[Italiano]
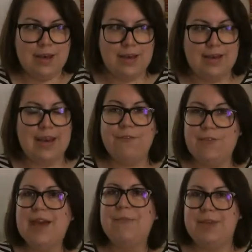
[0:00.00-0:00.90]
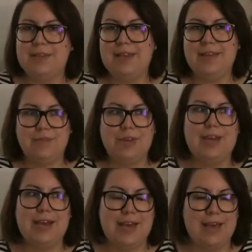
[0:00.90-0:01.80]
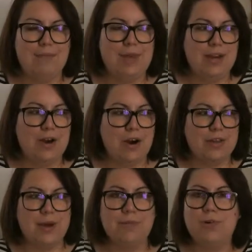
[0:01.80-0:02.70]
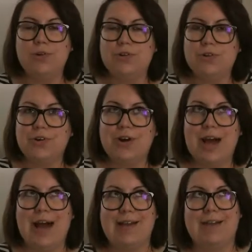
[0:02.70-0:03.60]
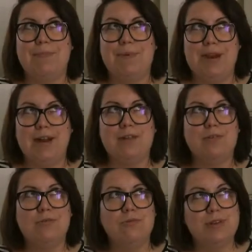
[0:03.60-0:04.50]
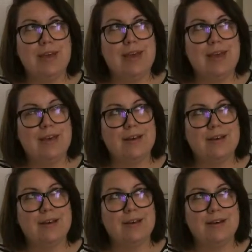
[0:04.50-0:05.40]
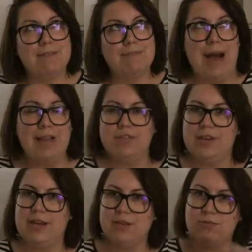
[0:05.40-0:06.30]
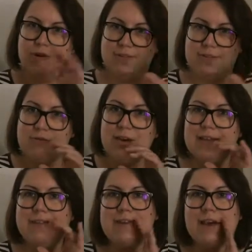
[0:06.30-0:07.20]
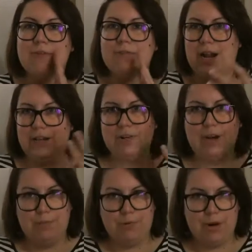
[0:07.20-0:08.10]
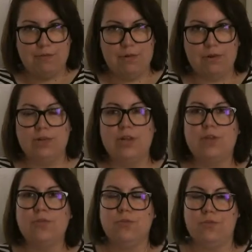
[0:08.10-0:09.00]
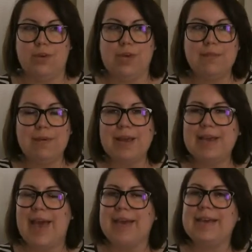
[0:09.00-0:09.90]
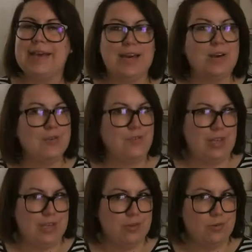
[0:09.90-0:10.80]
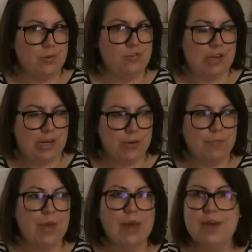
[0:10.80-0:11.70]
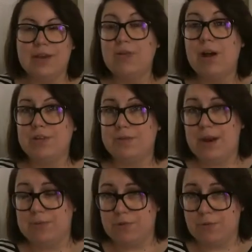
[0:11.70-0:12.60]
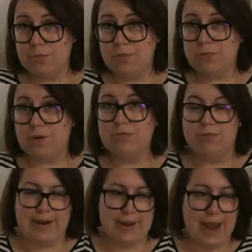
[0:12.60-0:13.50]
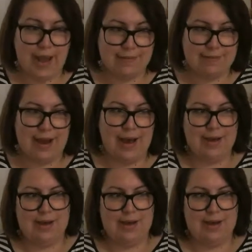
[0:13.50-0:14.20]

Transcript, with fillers: Eh, graficamente devo dire che mi ricorda molto anche per alcune eh, immagini, alcune sequenze un altro capolavoro dello studio Ghibli che è Kiki consegna a domicilio in quanto abbiamo comunque una ragazza